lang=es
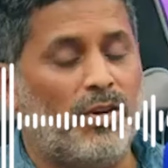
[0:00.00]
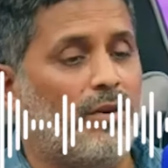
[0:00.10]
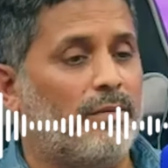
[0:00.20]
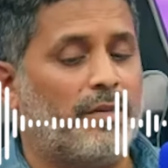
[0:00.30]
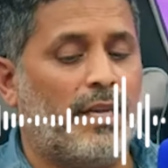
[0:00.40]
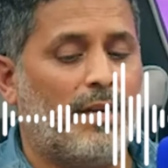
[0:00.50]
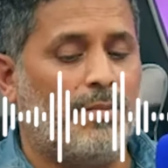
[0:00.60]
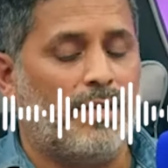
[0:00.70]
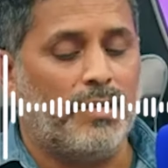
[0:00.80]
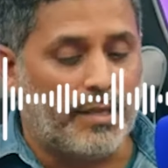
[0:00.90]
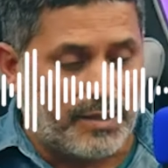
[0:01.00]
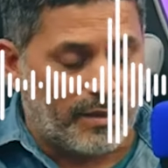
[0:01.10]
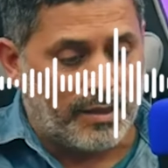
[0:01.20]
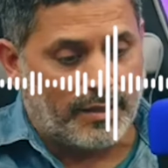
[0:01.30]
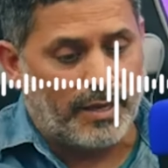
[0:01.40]
Bueno, déjame
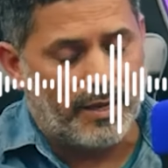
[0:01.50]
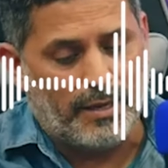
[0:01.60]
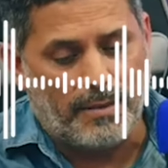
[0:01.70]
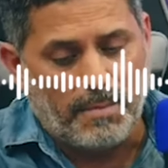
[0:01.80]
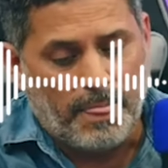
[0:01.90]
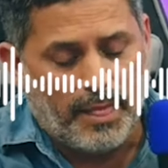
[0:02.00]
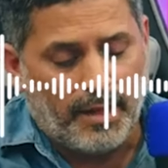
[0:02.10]
decirles que